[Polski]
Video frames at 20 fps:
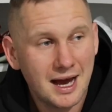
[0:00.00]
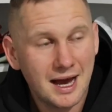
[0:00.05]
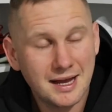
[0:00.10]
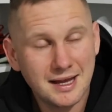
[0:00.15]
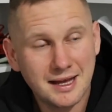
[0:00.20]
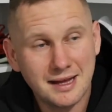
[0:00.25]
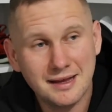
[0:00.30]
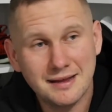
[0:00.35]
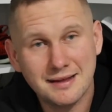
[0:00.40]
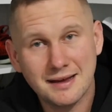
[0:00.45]
a
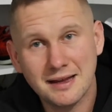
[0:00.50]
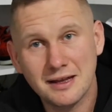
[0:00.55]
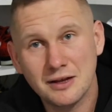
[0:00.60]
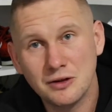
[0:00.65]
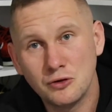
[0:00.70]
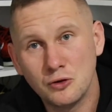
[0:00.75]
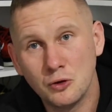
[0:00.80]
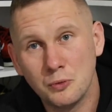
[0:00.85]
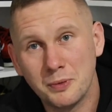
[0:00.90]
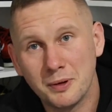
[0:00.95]
nie lizanie
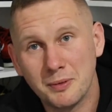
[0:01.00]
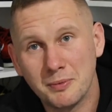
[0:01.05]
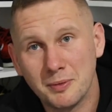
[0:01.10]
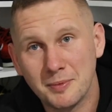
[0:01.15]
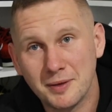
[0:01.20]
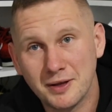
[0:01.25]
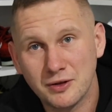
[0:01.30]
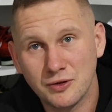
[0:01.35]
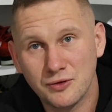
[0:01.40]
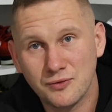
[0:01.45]
dupy, bo
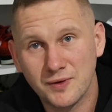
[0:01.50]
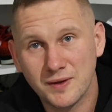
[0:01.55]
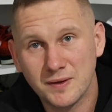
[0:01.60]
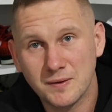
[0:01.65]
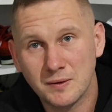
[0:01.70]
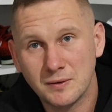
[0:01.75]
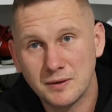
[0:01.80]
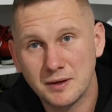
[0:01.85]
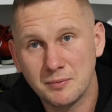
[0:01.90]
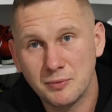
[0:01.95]
mi ktoś
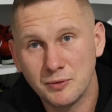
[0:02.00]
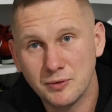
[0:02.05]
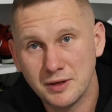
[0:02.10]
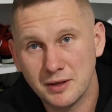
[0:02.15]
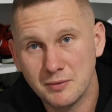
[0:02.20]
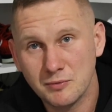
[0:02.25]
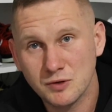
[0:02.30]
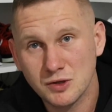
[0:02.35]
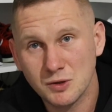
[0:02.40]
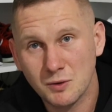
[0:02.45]
wysłał te
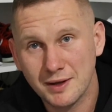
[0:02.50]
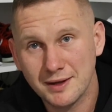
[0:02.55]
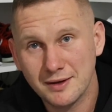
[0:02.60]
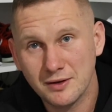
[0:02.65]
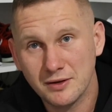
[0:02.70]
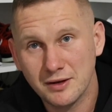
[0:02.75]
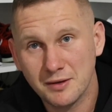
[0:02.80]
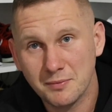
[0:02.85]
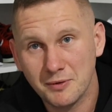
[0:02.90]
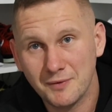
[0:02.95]
buty i muszę
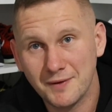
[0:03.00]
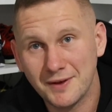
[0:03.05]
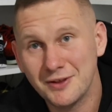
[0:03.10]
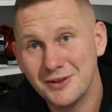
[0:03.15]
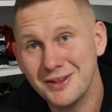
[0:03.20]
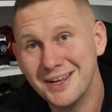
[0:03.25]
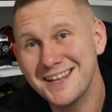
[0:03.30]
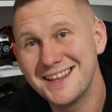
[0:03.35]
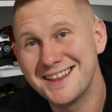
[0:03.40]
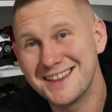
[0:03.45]
ładnie o nich
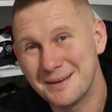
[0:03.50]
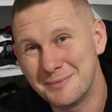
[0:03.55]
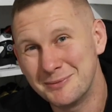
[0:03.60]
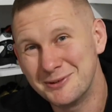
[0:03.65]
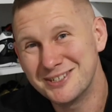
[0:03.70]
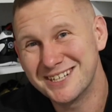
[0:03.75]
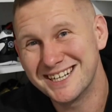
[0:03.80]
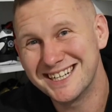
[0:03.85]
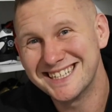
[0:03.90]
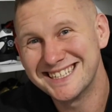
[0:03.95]
powiedzieć. Ja nic nie
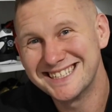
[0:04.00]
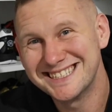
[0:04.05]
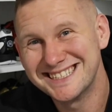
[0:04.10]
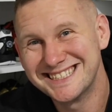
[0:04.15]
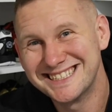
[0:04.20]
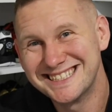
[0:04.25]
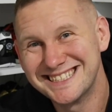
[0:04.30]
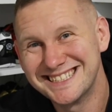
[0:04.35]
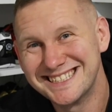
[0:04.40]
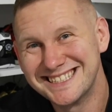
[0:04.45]
muszę.
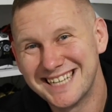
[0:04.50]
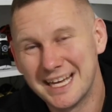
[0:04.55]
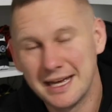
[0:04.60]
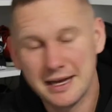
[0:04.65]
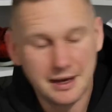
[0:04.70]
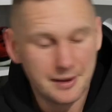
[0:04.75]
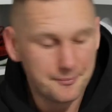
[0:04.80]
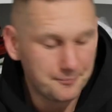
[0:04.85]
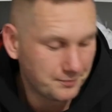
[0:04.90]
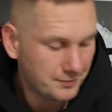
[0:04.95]

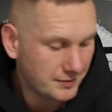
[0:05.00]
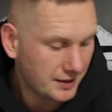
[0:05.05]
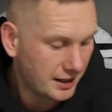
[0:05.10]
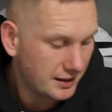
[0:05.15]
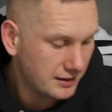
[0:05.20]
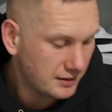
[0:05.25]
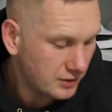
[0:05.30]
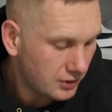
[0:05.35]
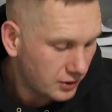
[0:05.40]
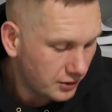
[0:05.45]

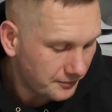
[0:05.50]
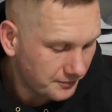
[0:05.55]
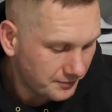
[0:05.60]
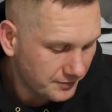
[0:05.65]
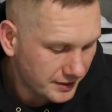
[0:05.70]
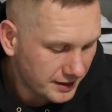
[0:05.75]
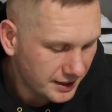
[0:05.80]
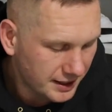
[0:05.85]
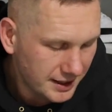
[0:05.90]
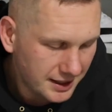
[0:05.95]
No,
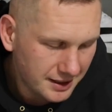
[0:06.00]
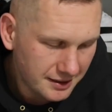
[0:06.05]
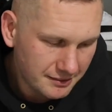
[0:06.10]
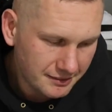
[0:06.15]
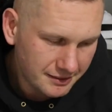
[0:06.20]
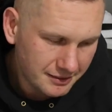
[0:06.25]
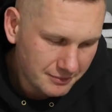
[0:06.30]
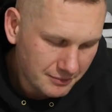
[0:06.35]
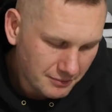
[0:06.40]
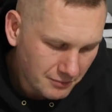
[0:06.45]

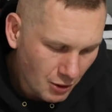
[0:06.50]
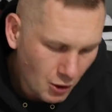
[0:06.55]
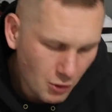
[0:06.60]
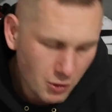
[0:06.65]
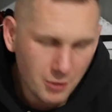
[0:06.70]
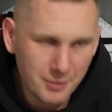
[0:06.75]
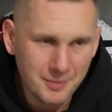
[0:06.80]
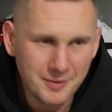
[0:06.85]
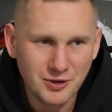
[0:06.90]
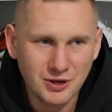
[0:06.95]

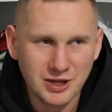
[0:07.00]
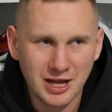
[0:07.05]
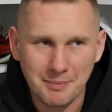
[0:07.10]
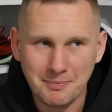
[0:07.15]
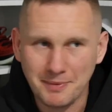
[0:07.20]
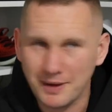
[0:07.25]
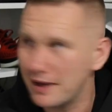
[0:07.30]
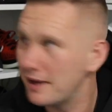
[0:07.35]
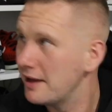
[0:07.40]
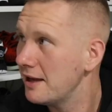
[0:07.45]
mogło być
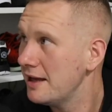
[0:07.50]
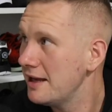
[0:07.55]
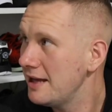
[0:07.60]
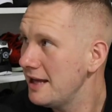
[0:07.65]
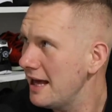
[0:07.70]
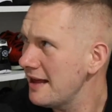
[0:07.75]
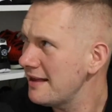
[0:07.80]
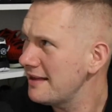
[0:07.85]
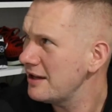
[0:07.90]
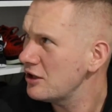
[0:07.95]
lepiej.
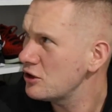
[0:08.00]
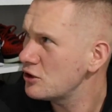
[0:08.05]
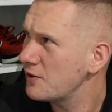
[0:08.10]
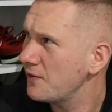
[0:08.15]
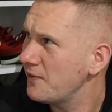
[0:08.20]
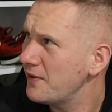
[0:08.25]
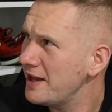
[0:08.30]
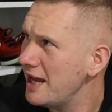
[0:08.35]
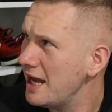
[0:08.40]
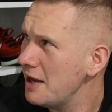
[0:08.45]
Jest też,
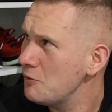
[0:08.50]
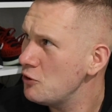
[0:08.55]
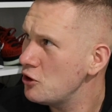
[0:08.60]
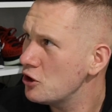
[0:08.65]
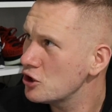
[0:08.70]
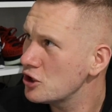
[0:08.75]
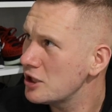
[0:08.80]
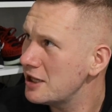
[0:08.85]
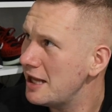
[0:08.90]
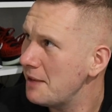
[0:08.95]
wydaje mi
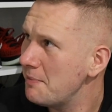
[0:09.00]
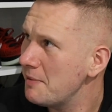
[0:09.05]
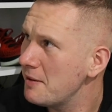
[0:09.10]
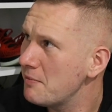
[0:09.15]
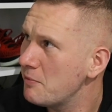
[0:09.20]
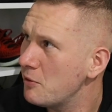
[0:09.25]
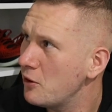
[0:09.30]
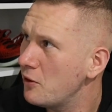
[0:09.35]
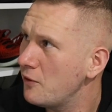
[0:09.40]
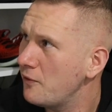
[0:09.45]
się, że lepiej,
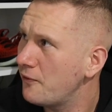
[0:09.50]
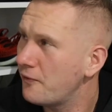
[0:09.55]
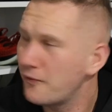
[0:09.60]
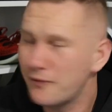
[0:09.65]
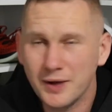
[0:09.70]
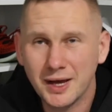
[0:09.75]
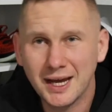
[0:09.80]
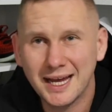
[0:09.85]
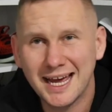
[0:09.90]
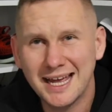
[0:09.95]
bo
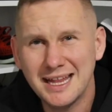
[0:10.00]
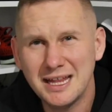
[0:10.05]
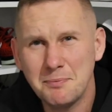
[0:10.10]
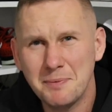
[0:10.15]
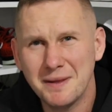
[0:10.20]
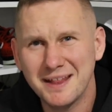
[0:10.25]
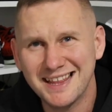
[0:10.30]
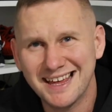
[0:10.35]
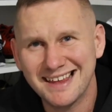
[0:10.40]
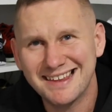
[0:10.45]
w
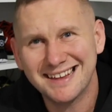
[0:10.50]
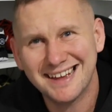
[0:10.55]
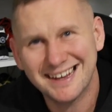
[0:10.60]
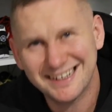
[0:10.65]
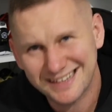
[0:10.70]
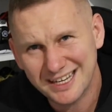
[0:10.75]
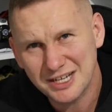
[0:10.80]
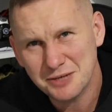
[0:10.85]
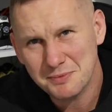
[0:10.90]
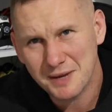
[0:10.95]
KD15
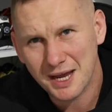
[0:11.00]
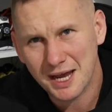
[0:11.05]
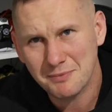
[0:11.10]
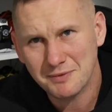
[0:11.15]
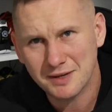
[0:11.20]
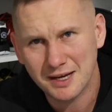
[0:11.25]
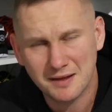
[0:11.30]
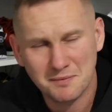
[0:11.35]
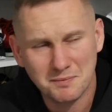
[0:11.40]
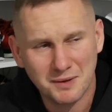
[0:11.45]
też
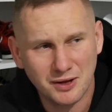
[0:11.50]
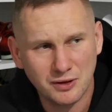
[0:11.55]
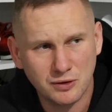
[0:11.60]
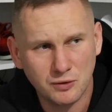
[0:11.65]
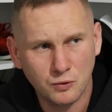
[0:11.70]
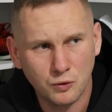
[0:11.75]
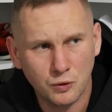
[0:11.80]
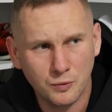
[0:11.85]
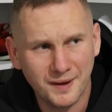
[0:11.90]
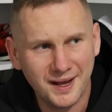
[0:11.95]
miałem
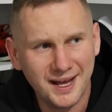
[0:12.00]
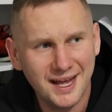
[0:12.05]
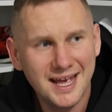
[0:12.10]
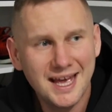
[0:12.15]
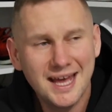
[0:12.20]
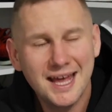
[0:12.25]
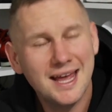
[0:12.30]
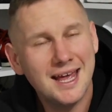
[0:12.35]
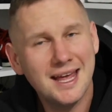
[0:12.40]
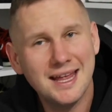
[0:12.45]
transparentną gumę
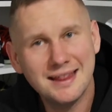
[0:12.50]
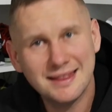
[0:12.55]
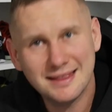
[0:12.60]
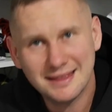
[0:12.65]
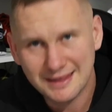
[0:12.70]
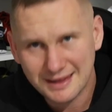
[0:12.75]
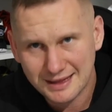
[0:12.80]
i